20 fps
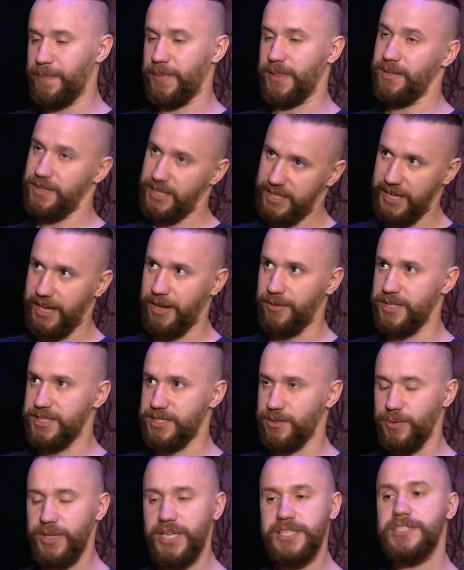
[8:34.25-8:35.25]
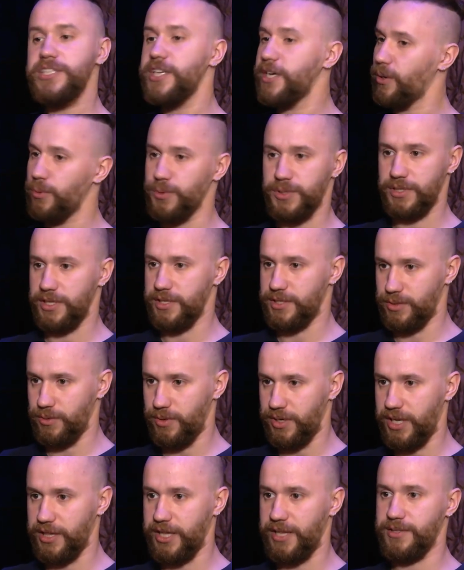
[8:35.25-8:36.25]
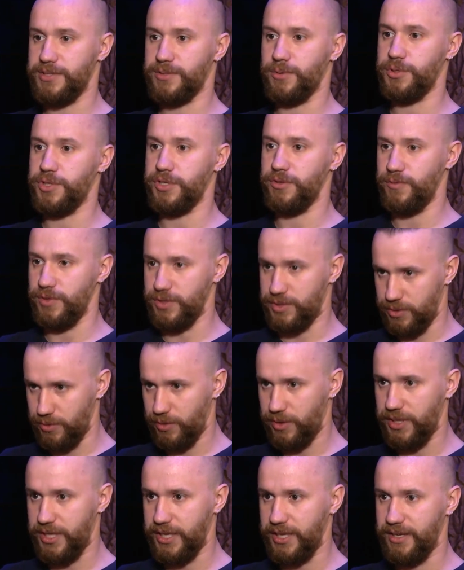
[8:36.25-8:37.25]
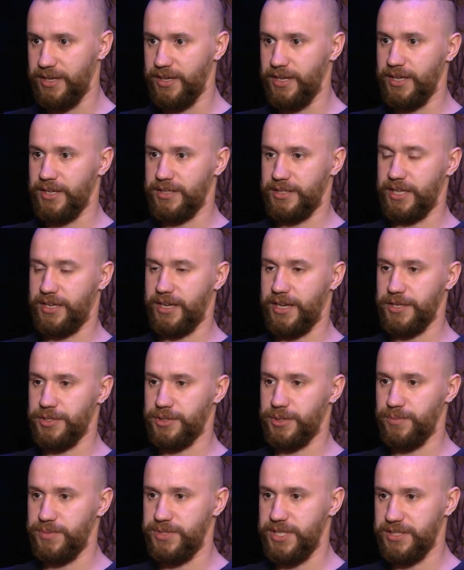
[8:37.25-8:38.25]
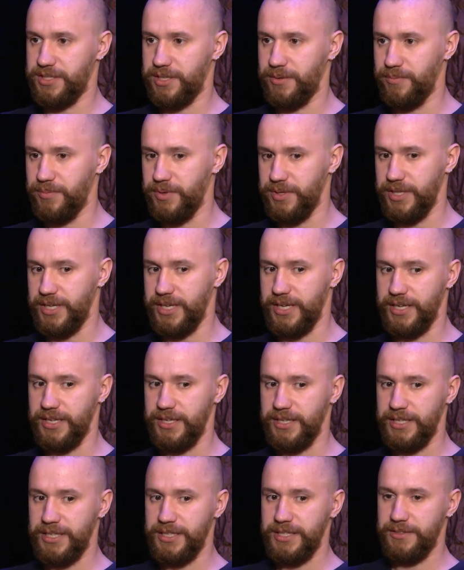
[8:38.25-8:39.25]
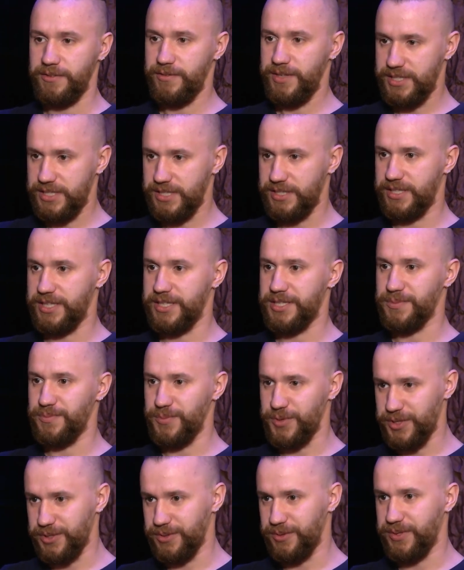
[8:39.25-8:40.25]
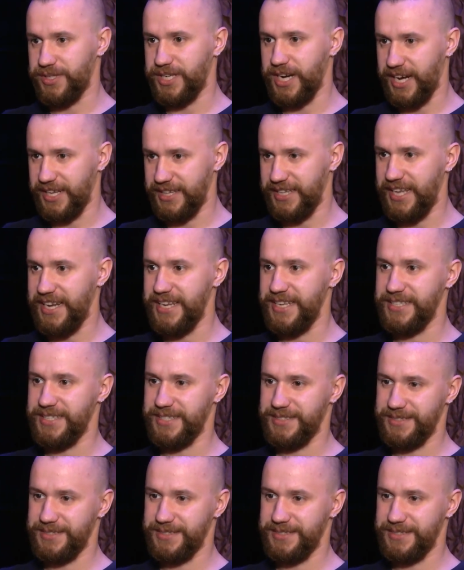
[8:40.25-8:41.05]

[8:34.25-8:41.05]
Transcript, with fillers: Ну, такая у нас, у нас не грустная история, она у нас очень веселая, такая, чтобы деткам было весело, смешно, хохотали.